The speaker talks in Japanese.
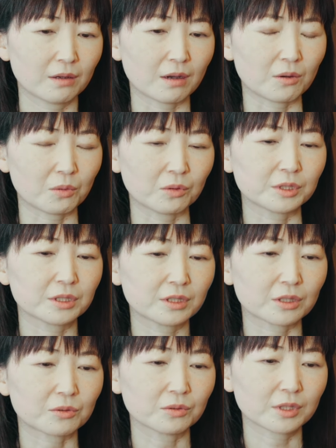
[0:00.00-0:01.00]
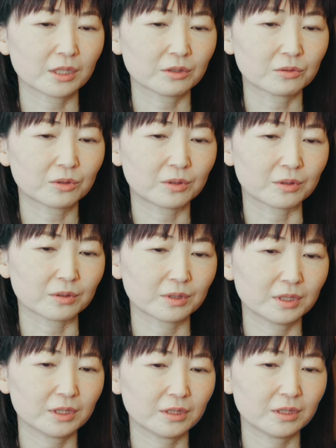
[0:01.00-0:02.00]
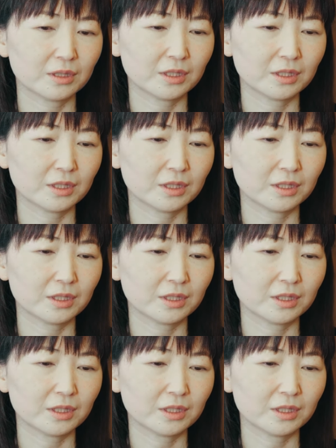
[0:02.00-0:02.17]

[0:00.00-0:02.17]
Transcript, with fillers: あ法律ってこんなにこう